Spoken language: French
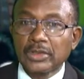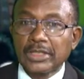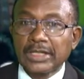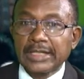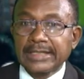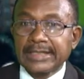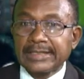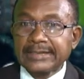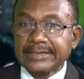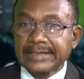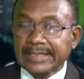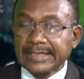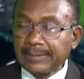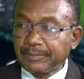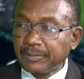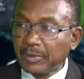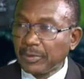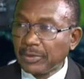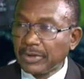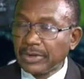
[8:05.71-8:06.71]
les
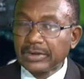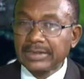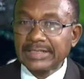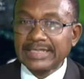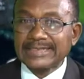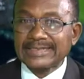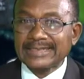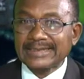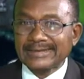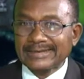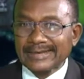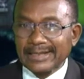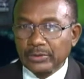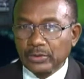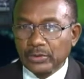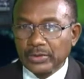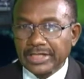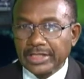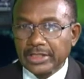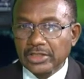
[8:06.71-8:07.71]
équipements, les
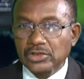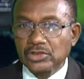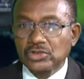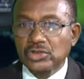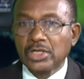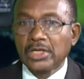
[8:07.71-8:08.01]
étalonnages,